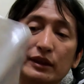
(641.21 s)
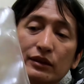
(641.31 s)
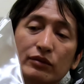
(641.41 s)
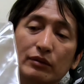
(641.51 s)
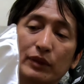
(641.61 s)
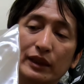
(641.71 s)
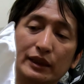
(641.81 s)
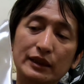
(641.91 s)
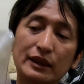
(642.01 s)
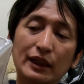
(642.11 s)
这装满
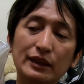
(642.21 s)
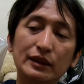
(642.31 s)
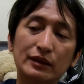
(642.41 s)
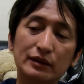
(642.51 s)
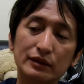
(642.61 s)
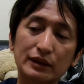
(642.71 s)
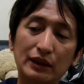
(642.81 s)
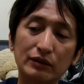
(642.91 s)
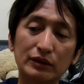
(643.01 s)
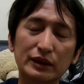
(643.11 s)
应该有
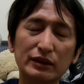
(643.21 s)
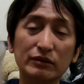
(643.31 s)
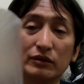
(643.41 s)
超过四